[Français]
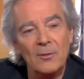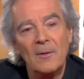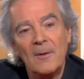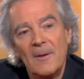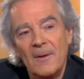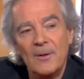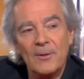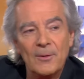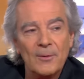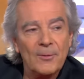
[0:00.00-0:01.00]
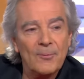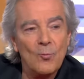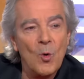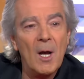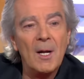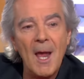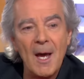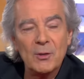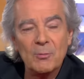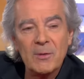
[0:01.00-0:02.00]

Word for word: Euh, euh, moins lâche,